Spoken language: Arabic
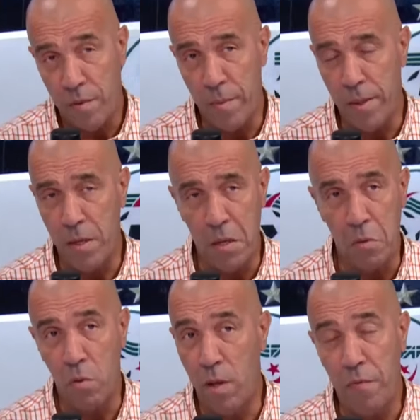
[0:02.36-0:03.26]
في
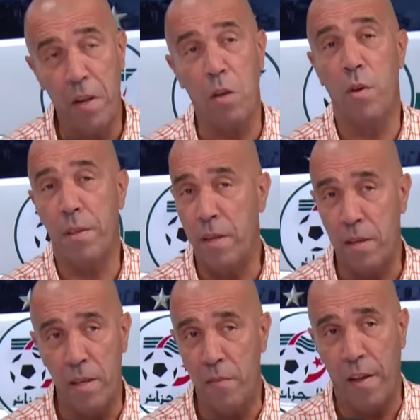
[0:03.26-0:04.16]
الثمانينات ولا الفريق الوطني
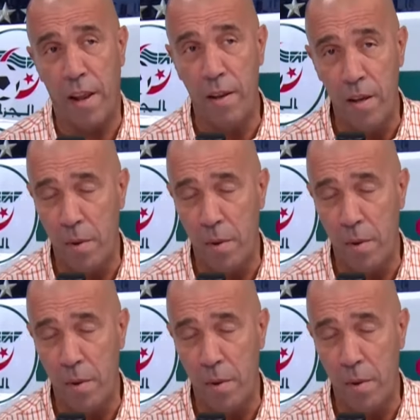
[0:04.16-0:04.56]
كان يفرحنا